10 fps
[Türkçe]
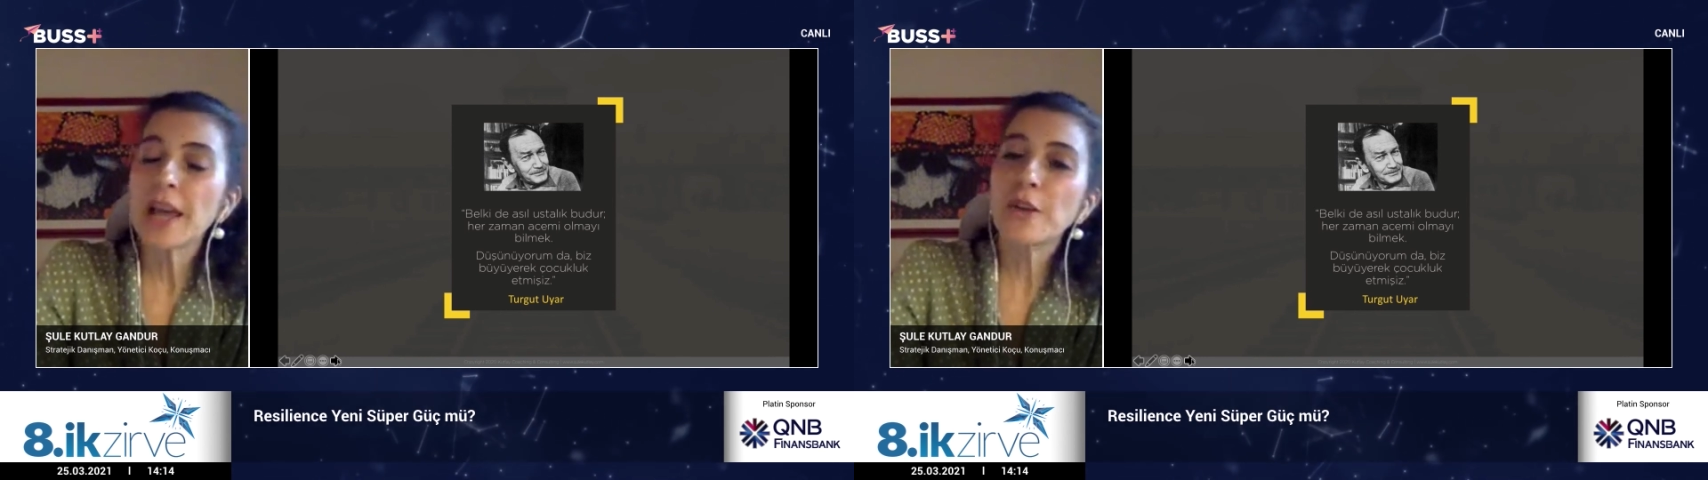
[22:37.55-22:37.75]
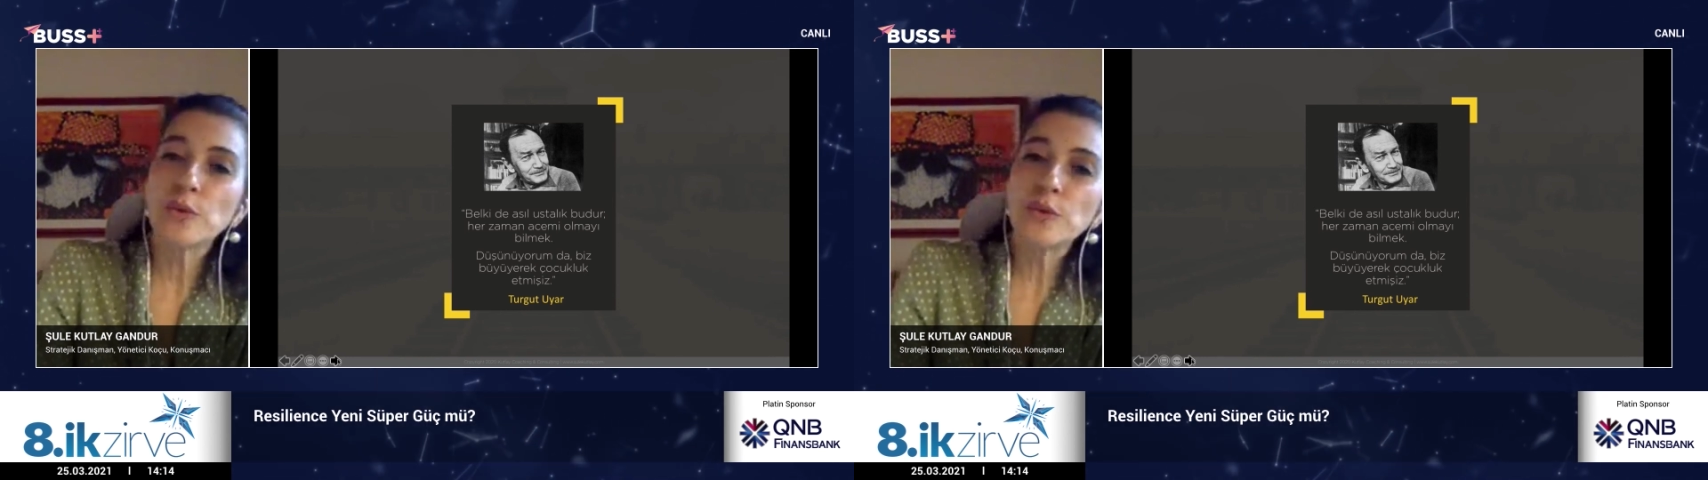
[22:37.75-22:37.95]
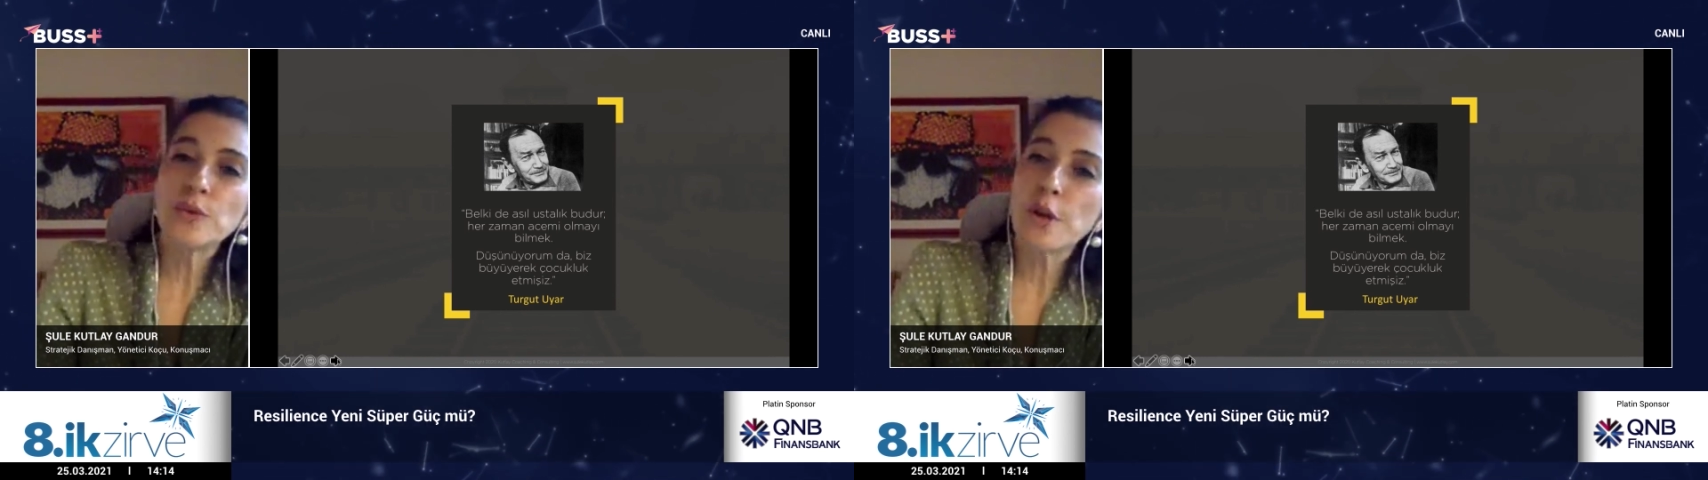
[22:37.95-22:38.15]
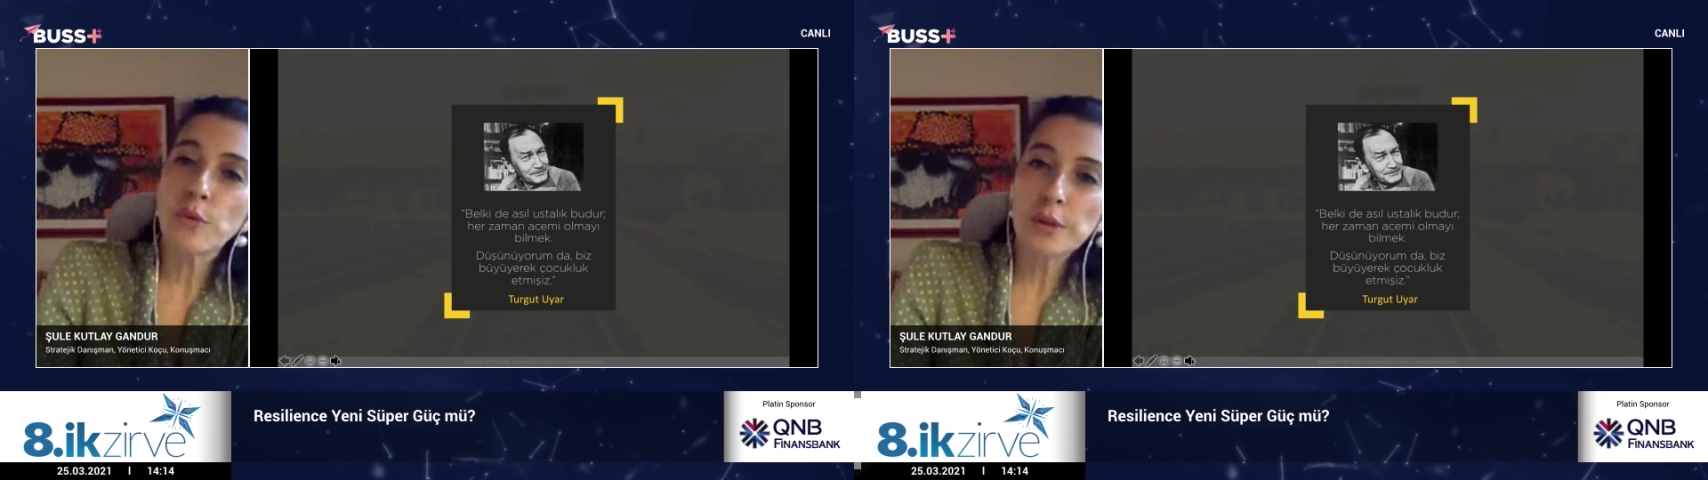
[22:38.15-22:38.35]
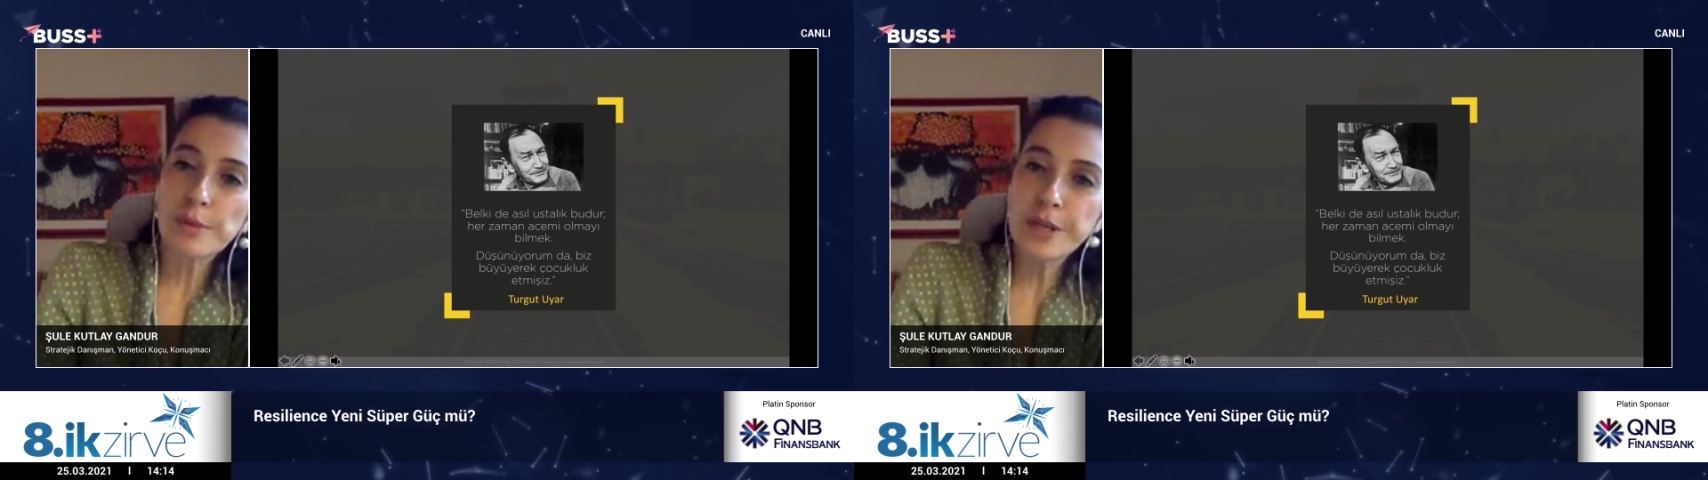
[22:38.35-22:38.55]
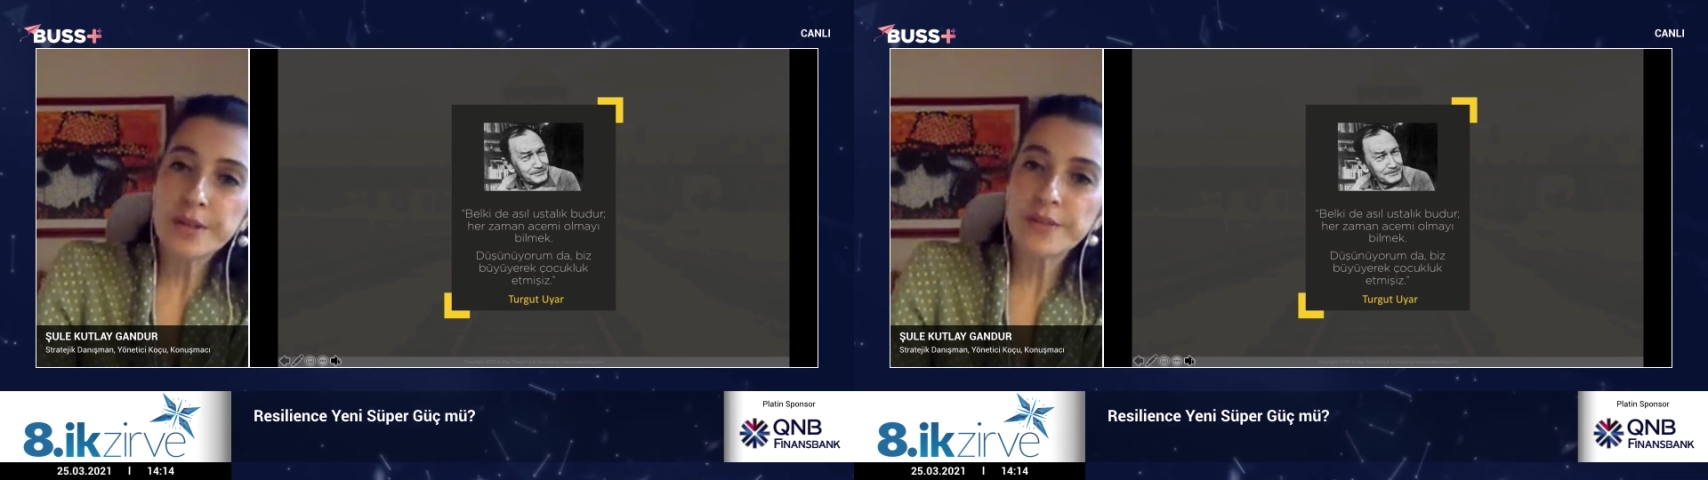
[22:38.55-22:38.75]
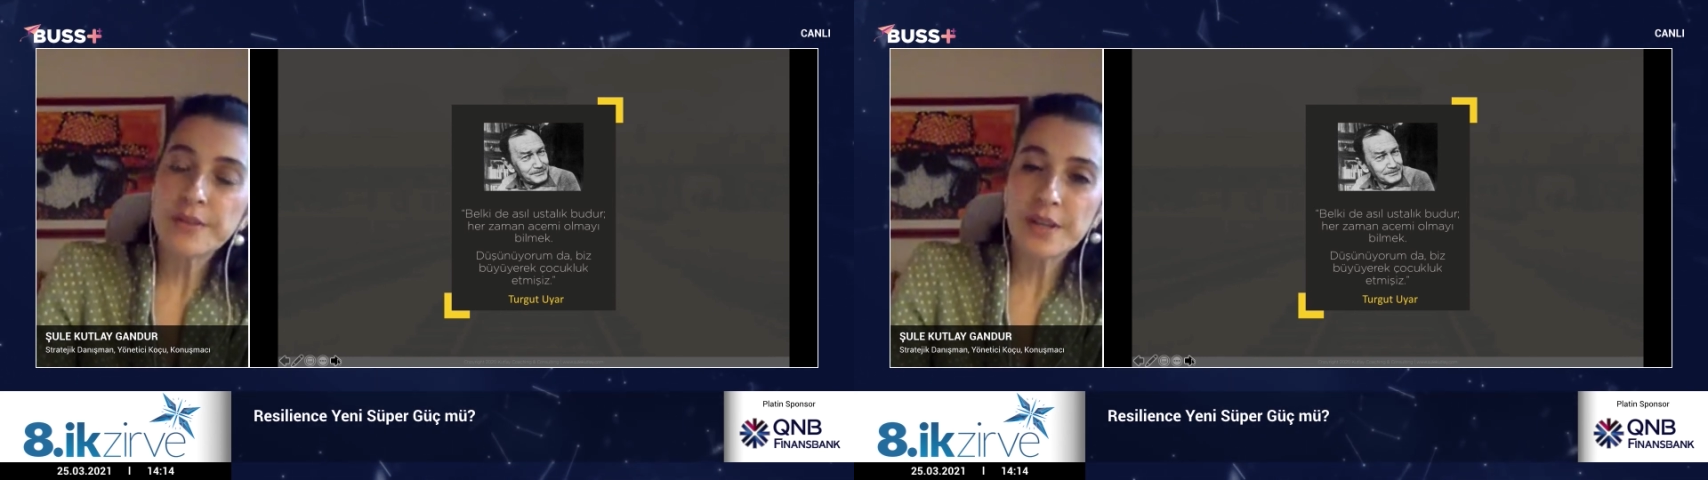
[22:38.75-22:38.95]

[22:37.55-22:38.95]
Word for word: en kötü ne olabilir